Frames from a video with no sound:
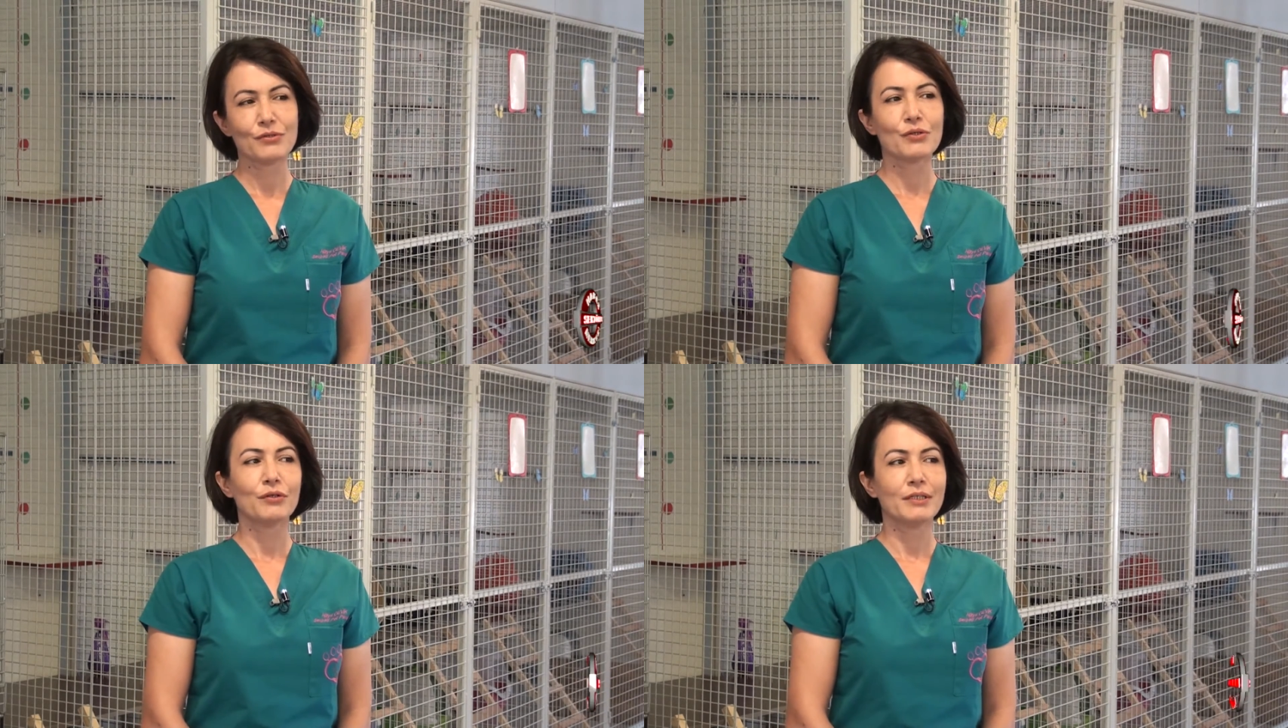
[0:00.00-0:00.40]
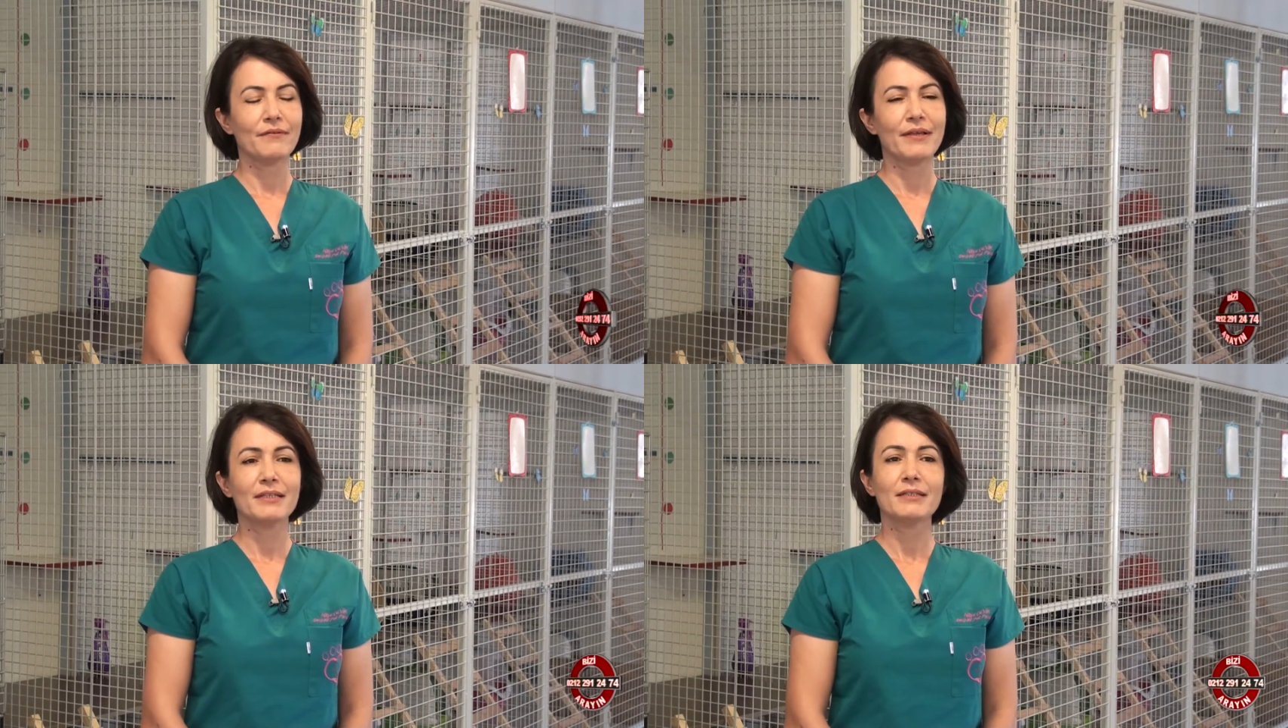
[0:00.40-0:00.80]
Sonra
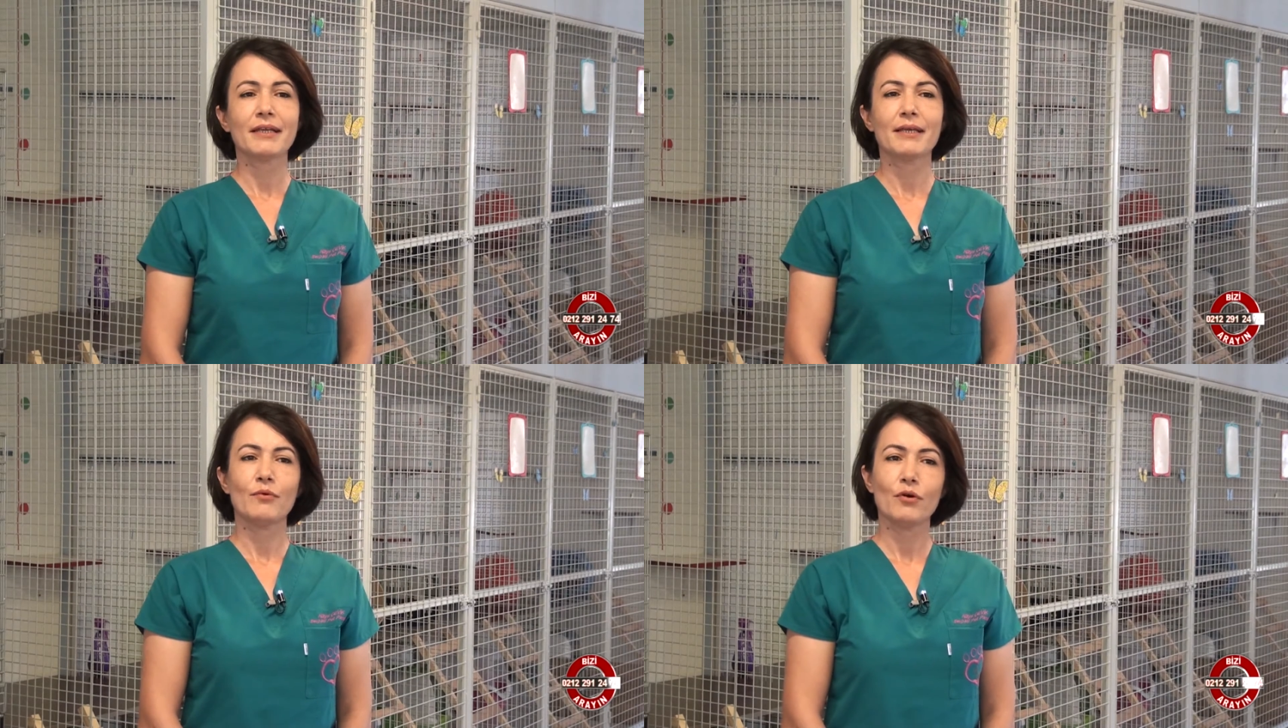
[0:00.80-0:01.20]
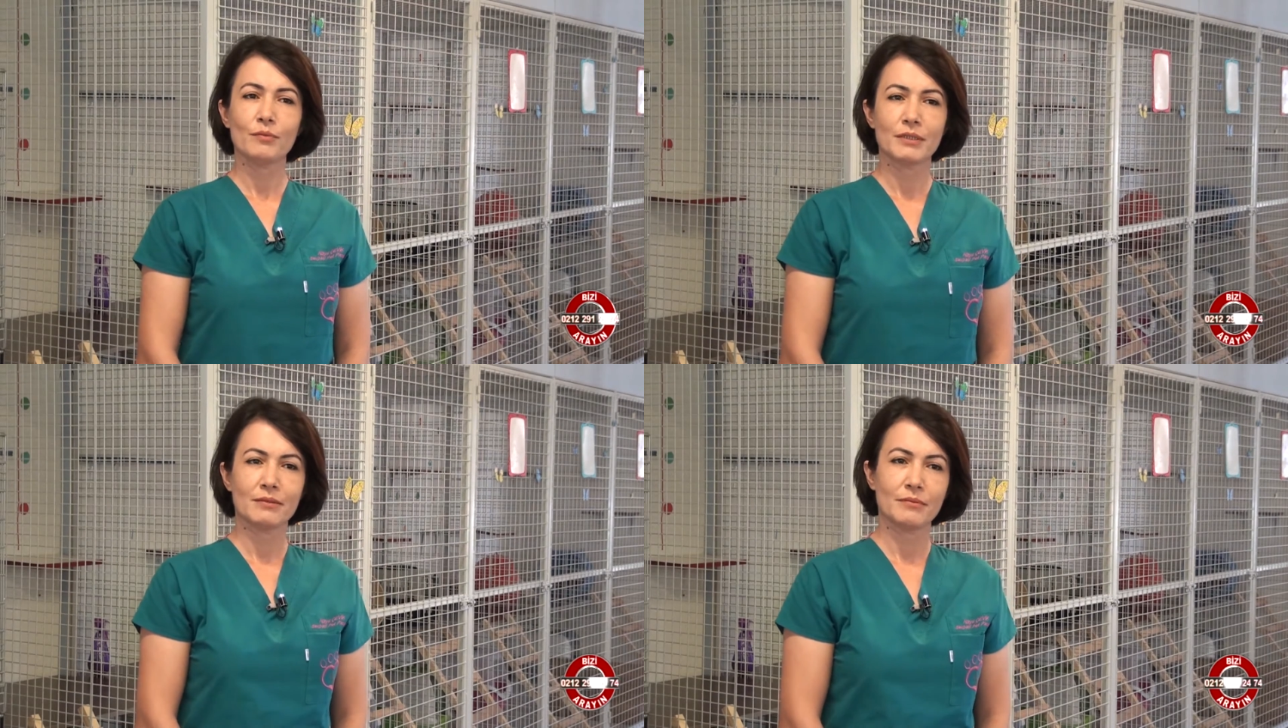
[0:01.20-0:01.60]
da veteriner hekim
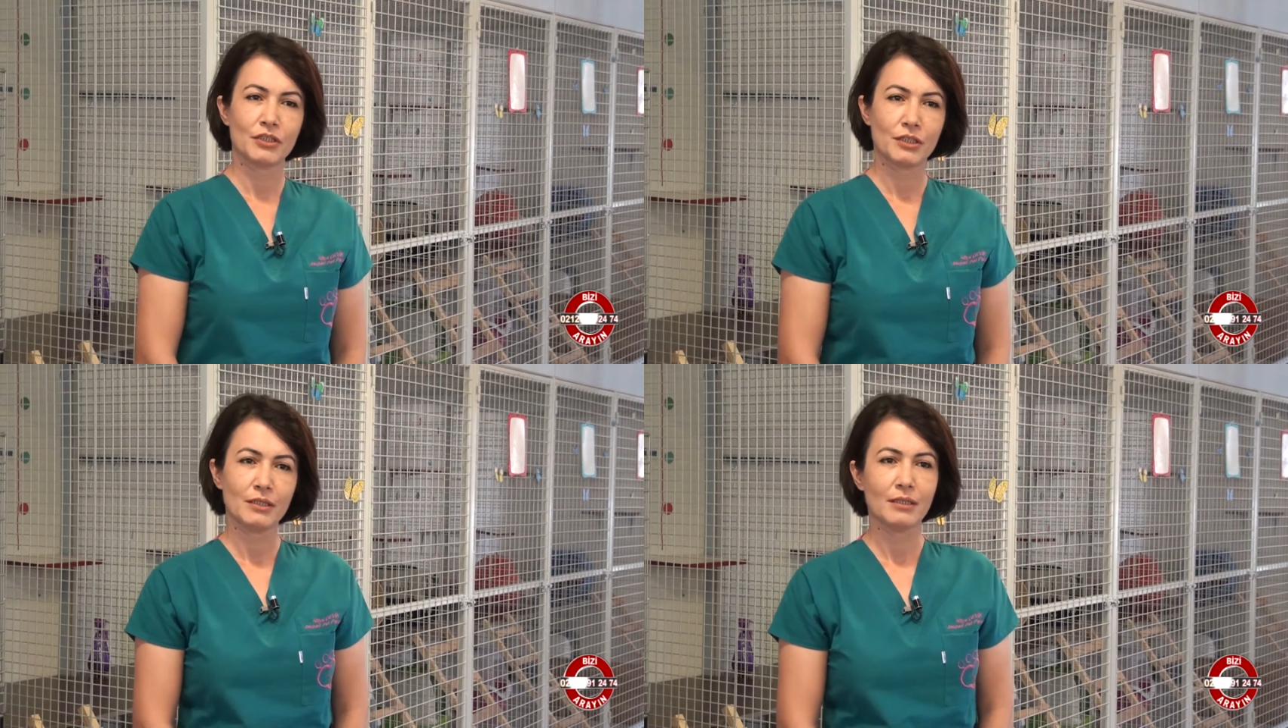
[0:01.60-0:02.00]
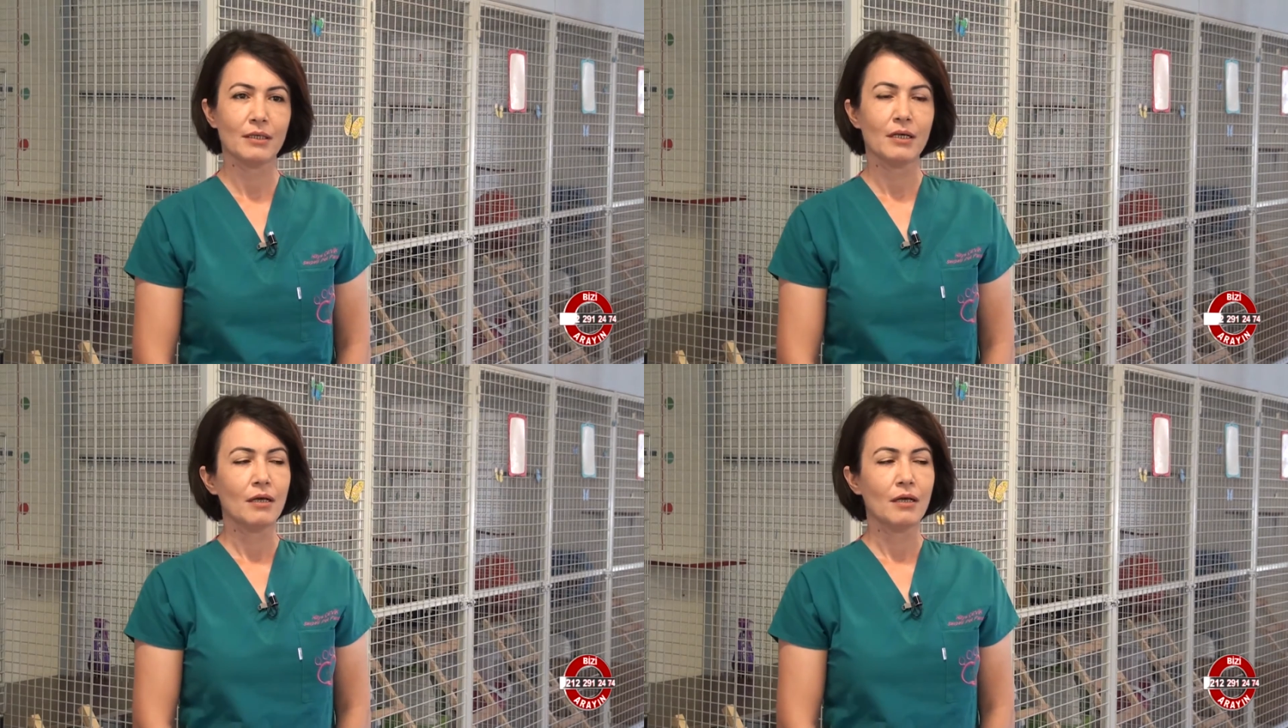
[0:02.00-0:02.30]
olmadığım için